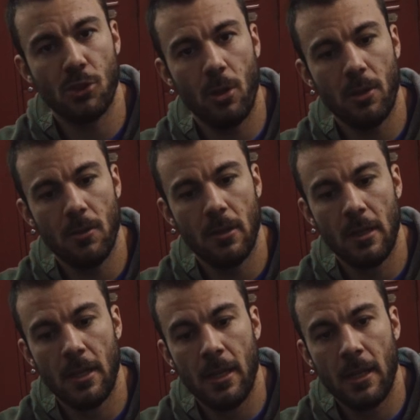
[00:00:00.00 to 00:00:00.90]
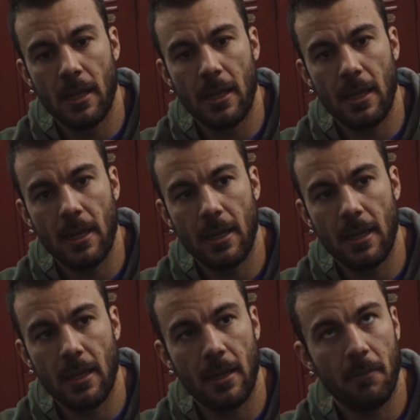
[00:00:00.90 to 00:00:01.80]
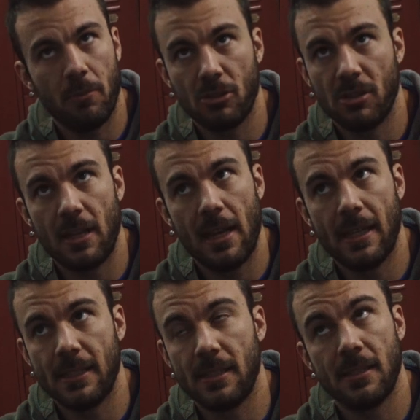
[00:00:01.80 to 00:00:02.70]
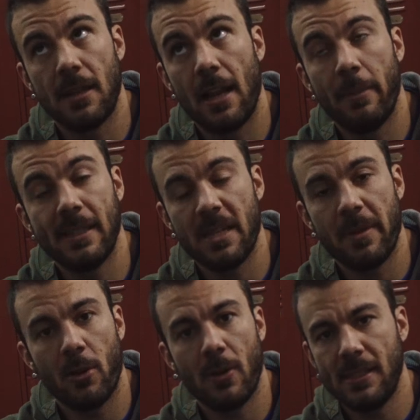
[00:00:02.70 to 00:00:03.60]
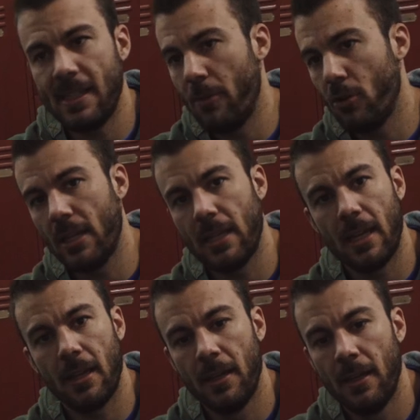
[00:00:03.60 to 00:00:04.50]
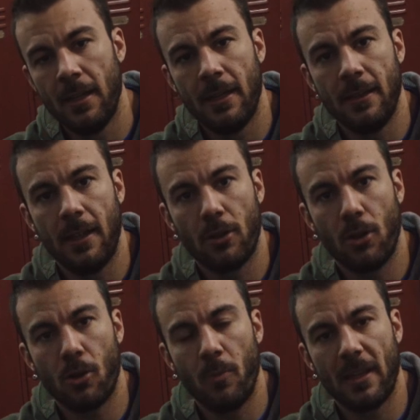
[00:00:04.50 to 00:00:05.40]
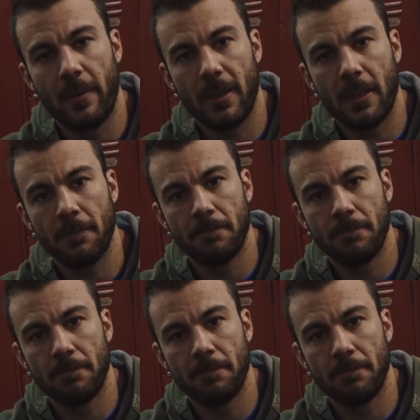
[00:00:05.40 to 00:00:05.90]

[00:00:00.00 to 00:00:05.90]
suelto. Y pues a las, al mes y medio o así ya me lo quité del todo completamente.